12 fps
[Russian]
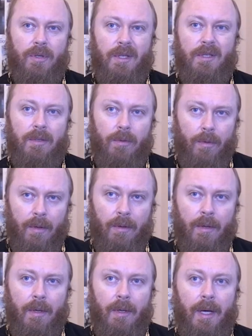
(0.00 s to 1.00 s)
что это
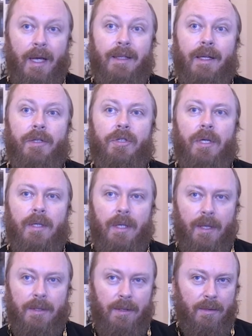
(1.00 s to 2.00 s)
зло, и
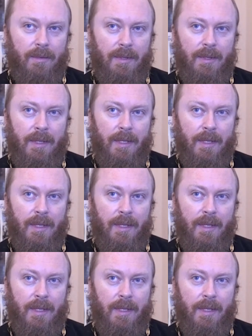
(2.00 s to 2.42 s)
отречение от этого